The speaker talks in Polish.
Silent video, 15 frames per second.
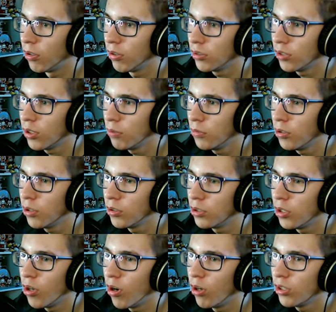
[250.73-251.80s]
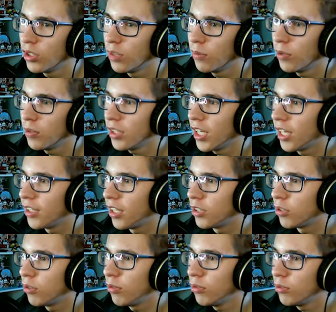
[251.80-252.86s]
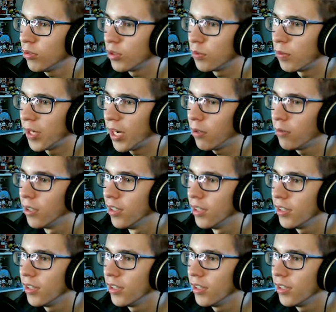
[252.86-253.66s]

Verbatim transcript: o co mu chodzi, o czym on gada, czy on coś brał?